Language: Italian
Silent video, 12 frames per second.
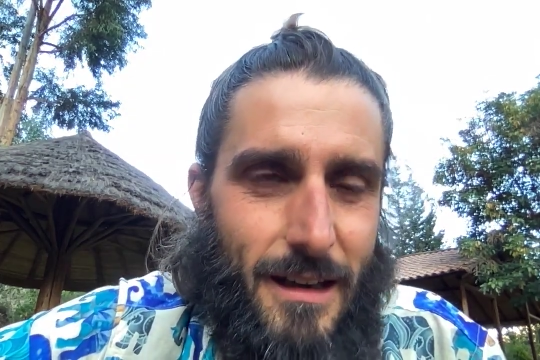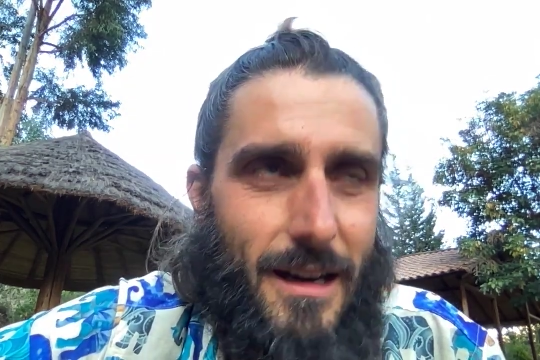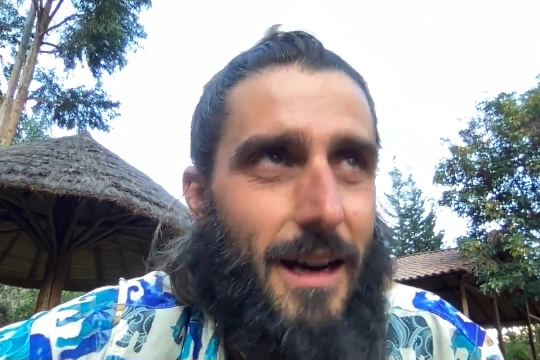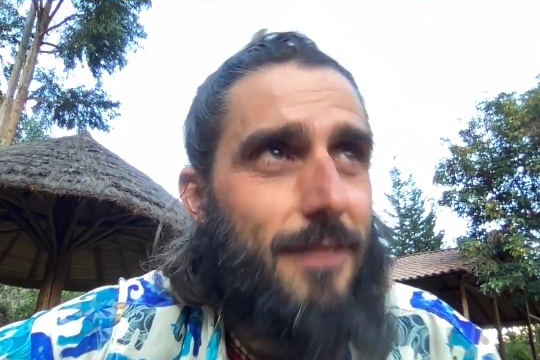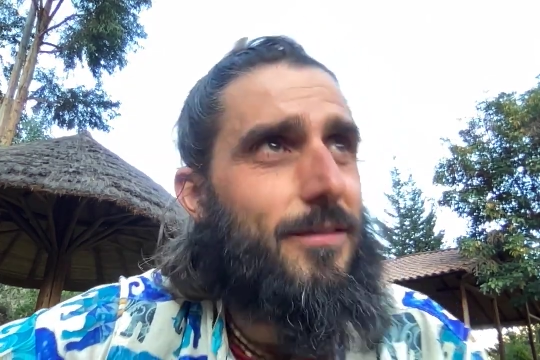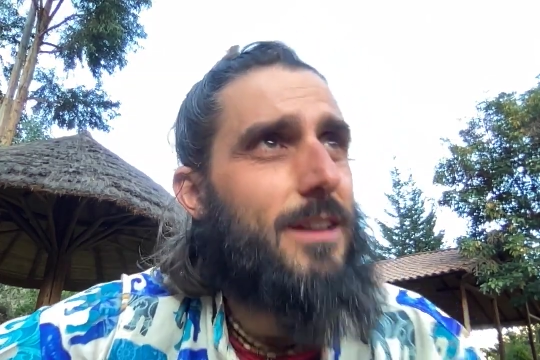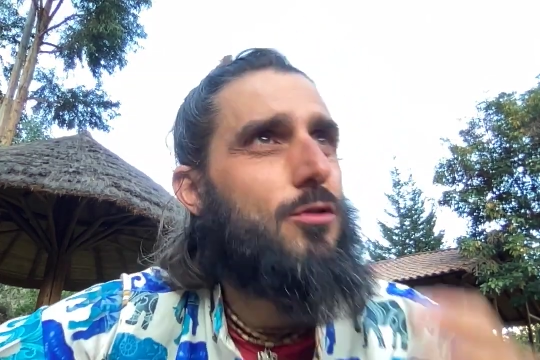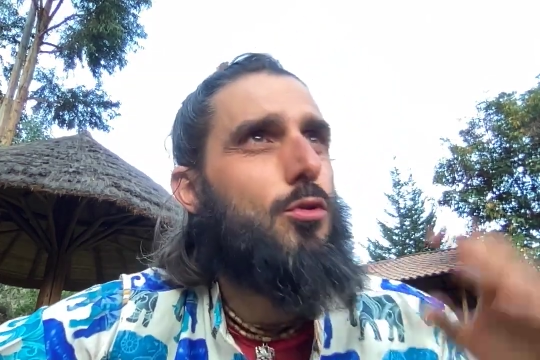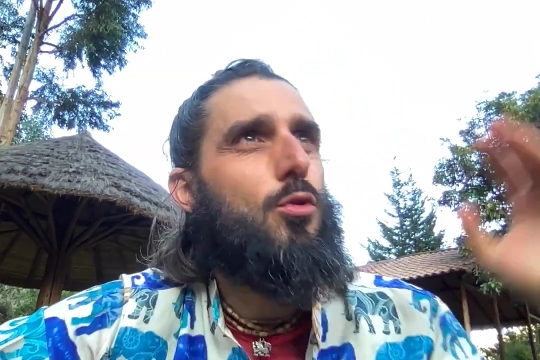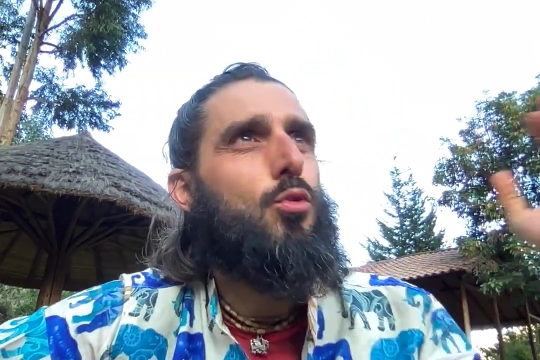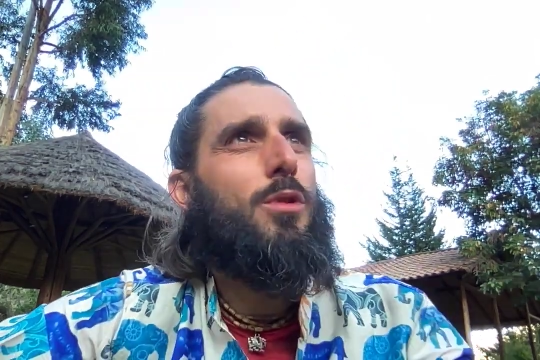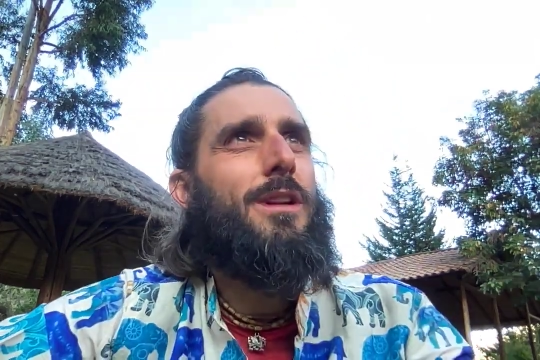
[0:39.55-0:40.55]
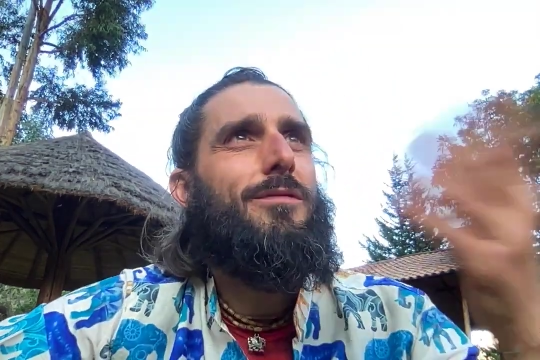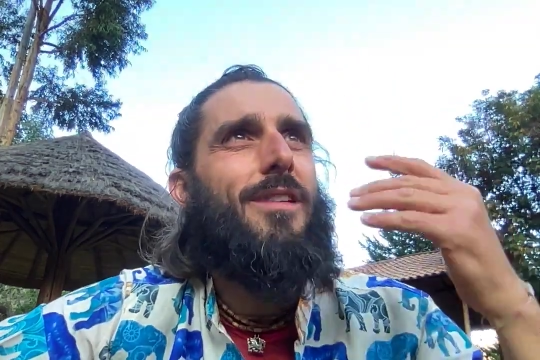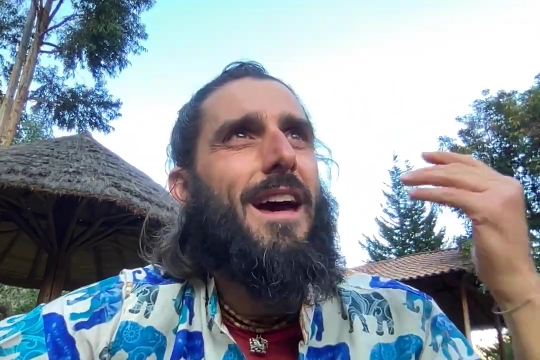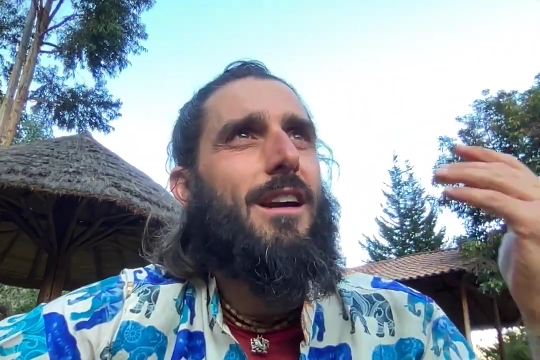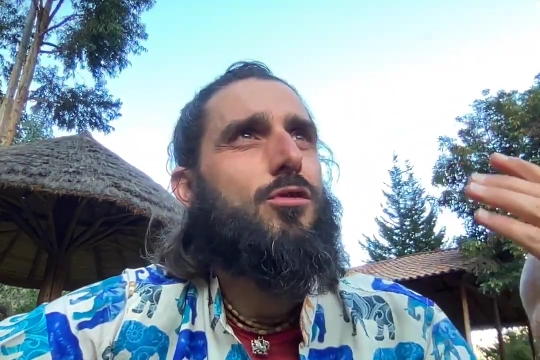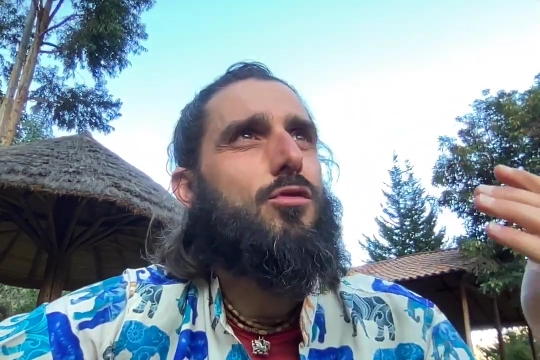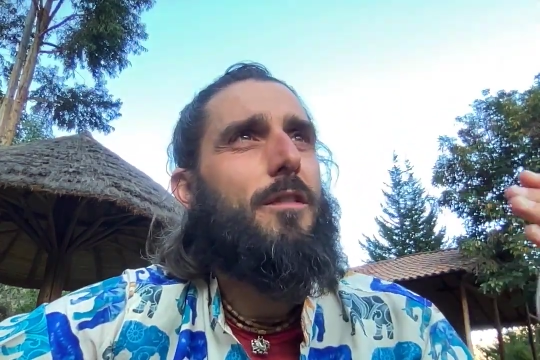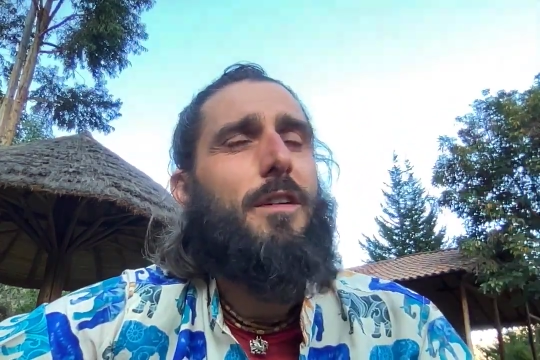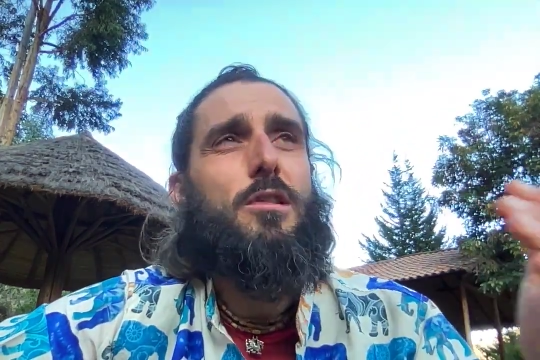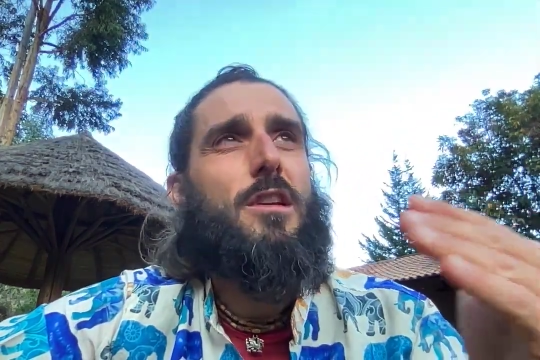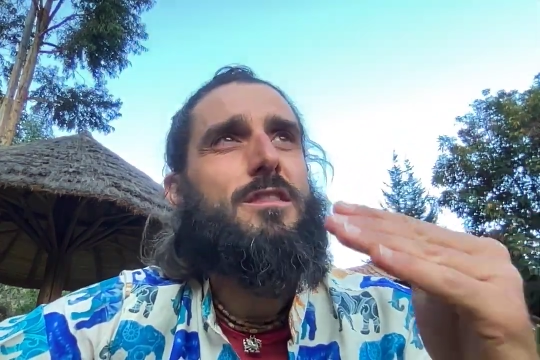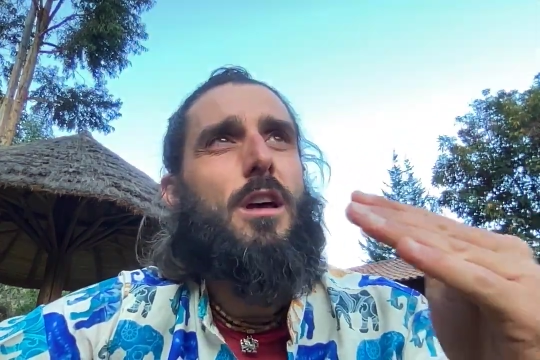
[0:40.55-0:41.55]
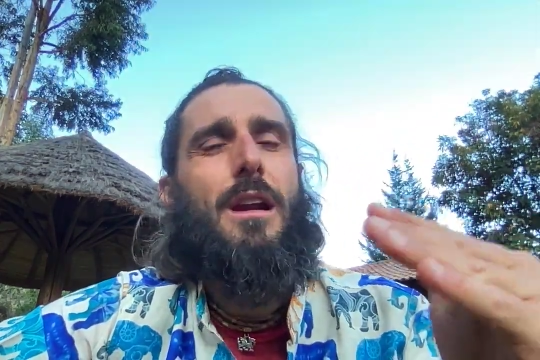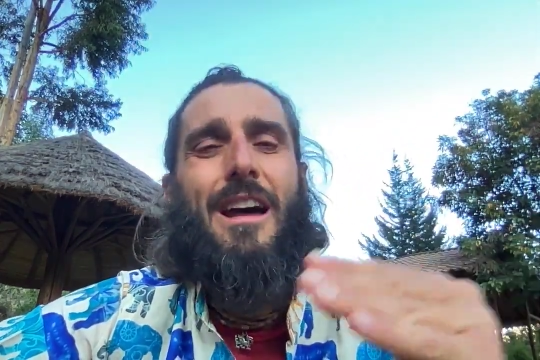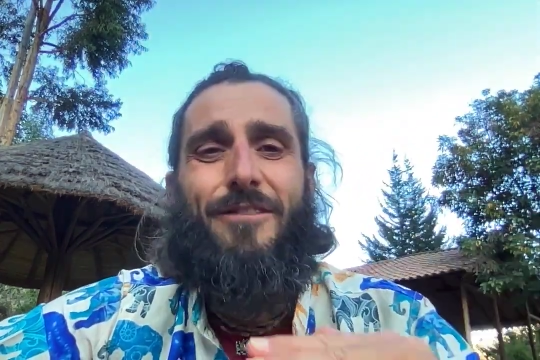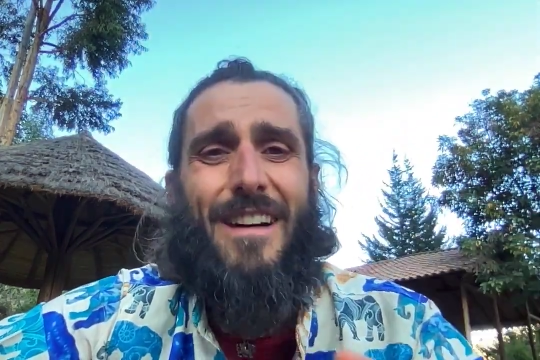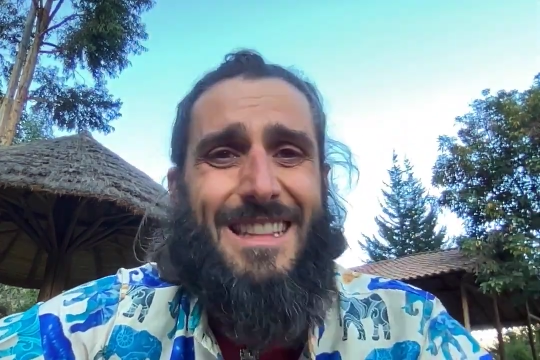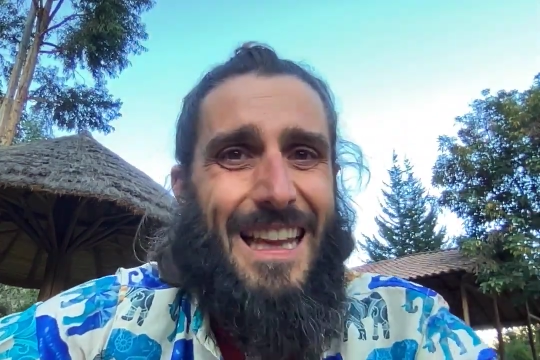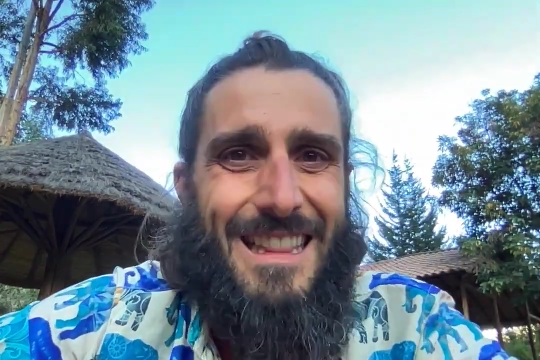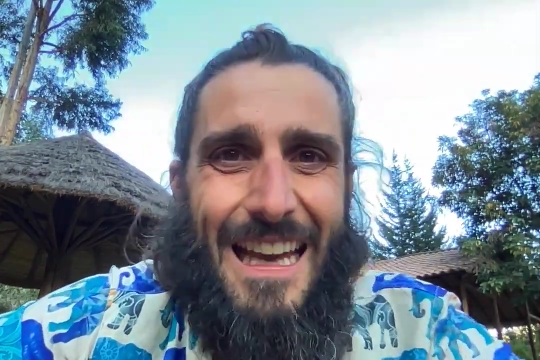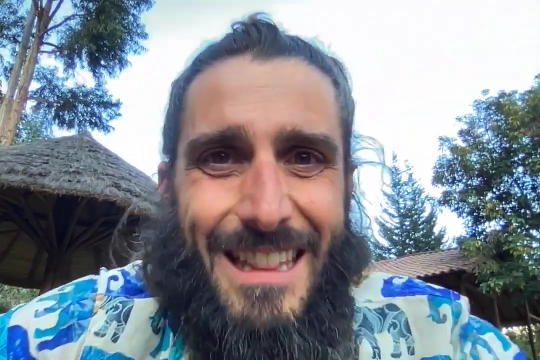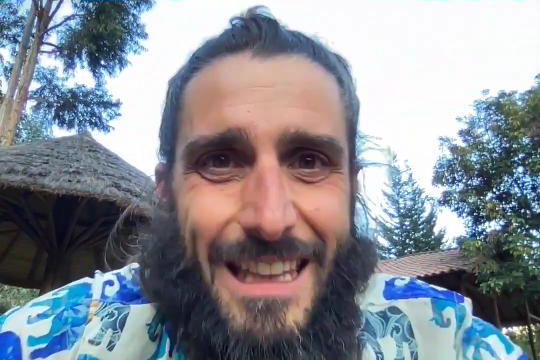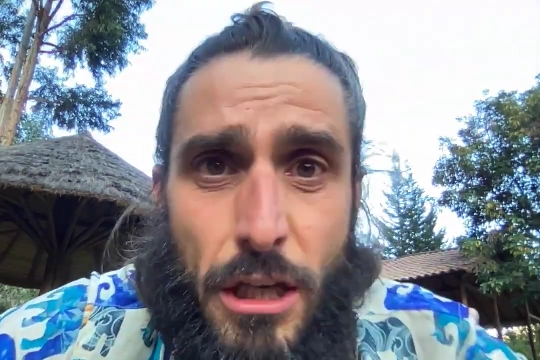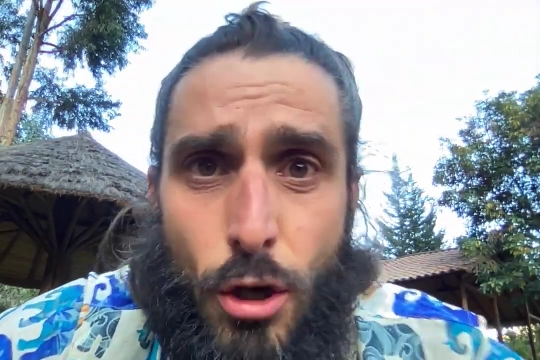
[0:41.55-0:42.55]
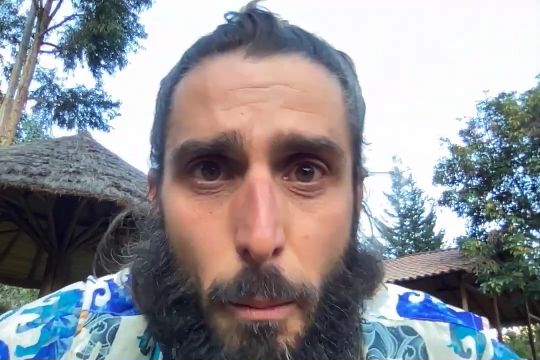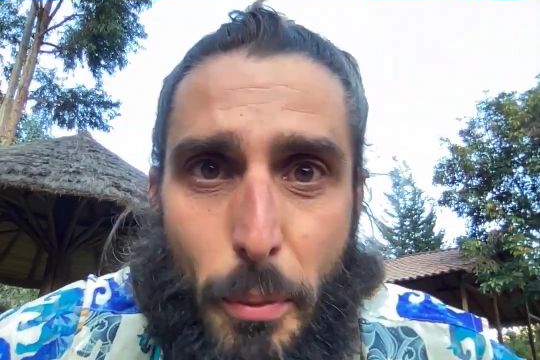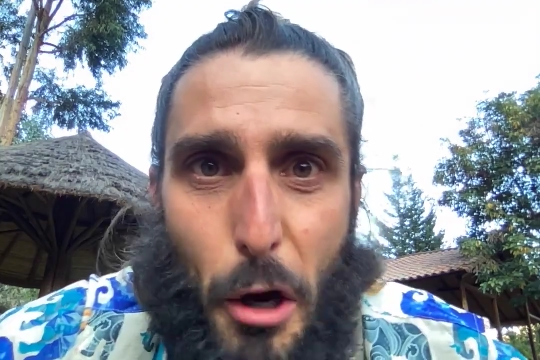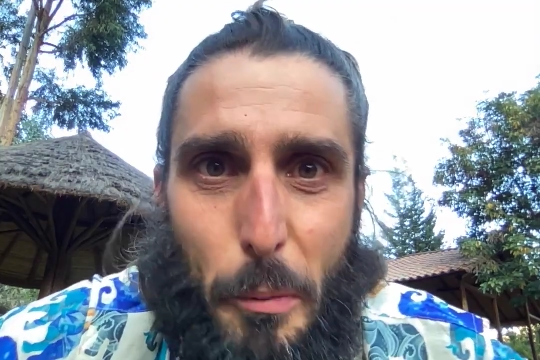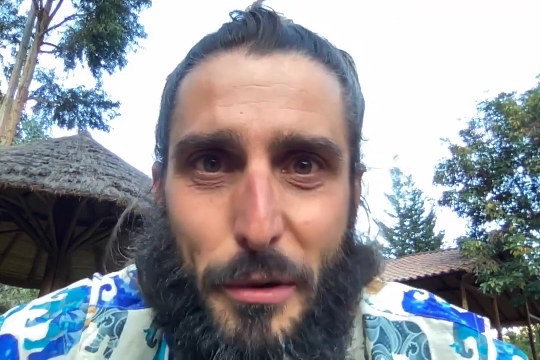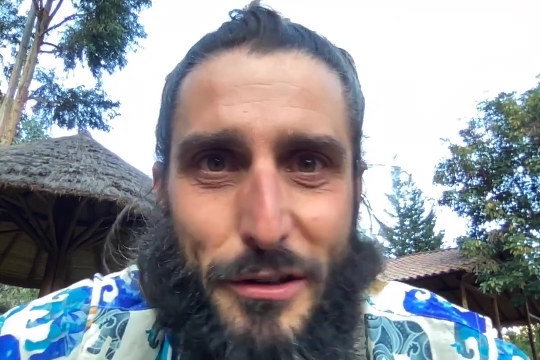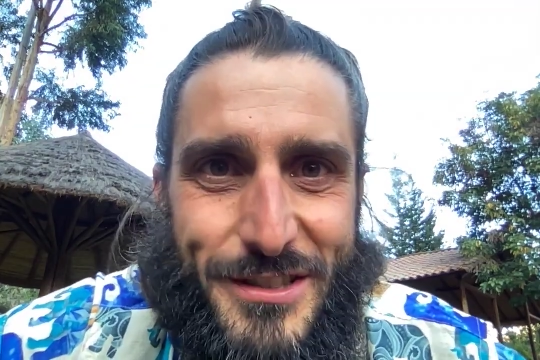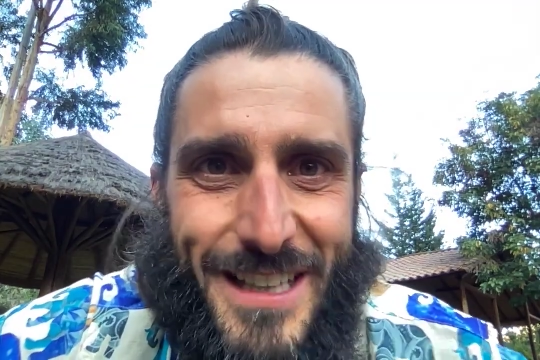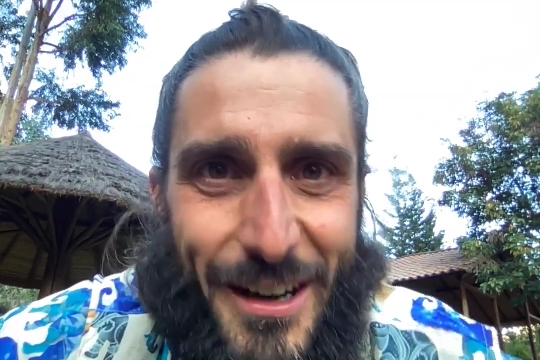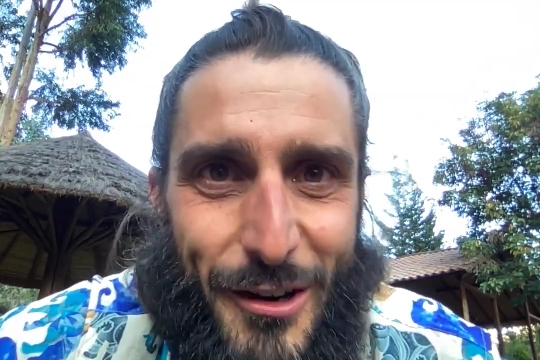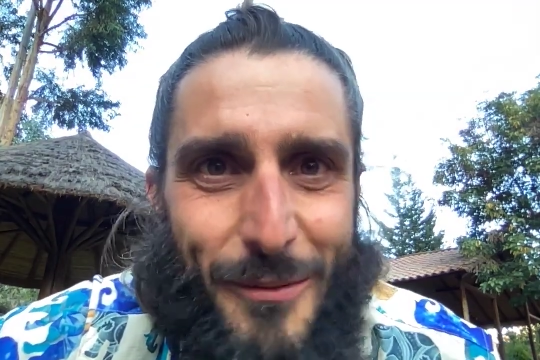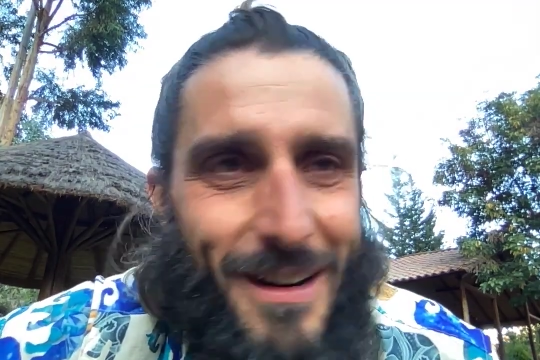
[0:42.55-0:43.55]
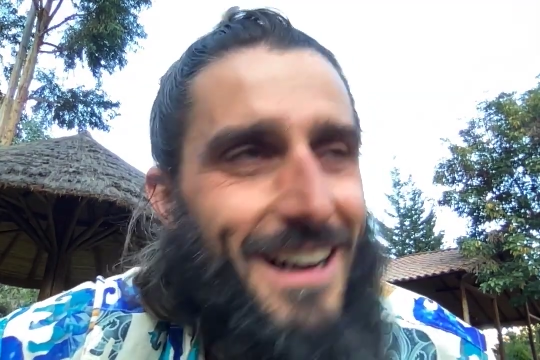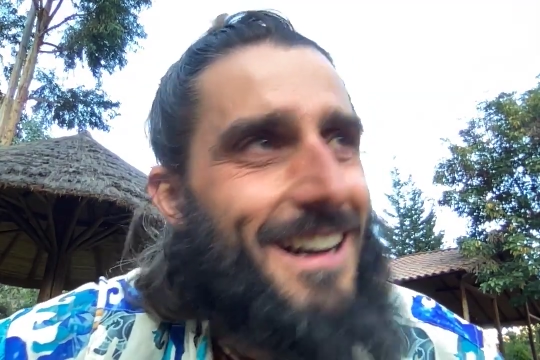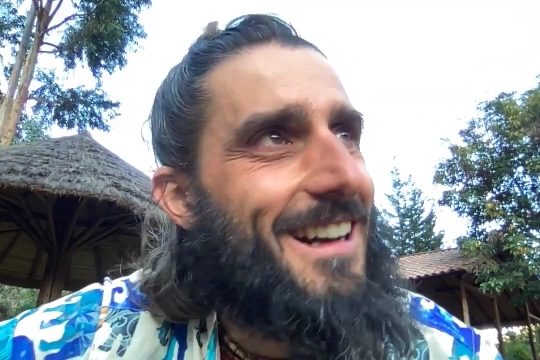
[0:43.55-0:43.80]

ha fatto l'universo, ha fatto sta, l'ha fatta da Dio proprio sta roba.